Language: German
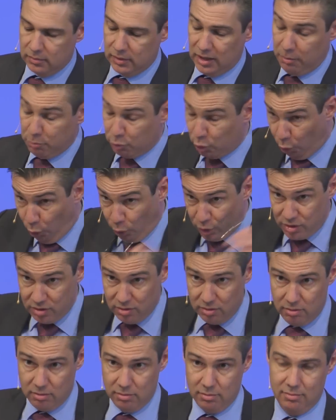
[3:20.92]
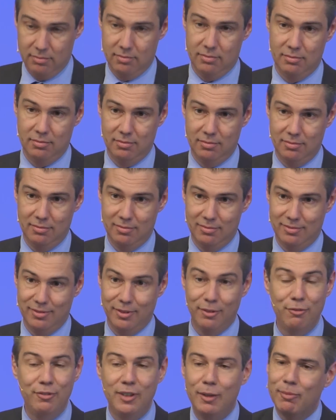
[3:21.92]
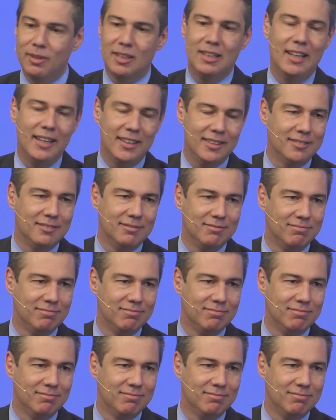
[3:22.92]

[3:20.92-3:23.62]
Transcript: Im Großen wie im Kleinen.